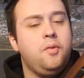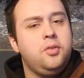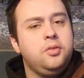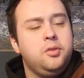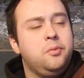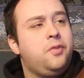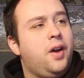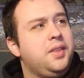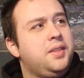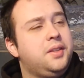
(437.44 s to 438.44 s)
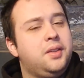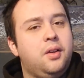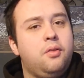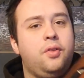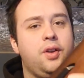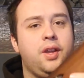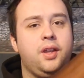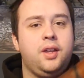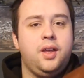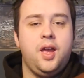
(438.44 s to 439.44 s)
Kommen wir nun zum Fazit von
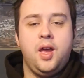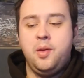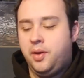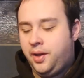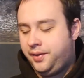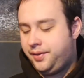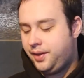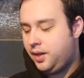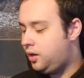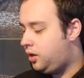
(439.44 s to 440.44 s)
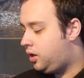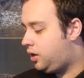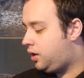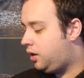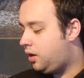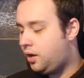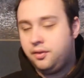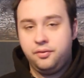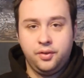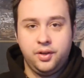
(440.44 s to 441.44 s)
der M1
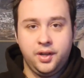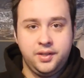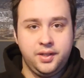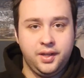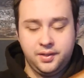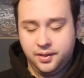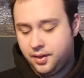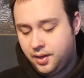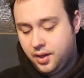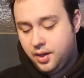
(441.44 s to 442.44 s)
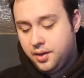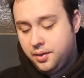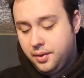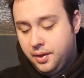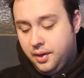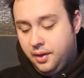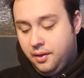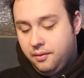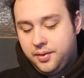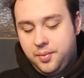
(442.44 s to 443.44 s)
Garan von ICS.
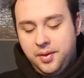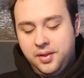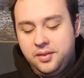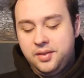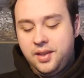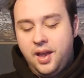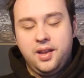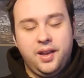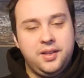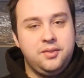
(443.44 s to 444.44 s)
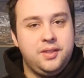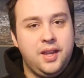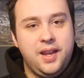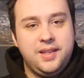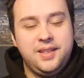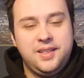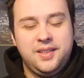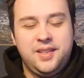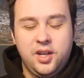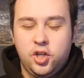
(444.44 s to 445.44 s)
Was machen wir dazu sagen? Also wie gesagt, es ist ein
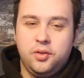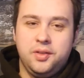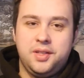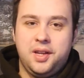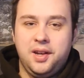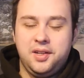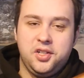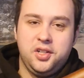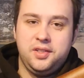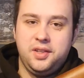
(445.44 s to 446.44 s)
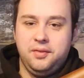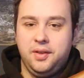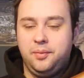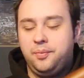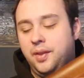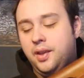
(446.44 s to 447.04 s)
sehr schönes klassisches Gewehr.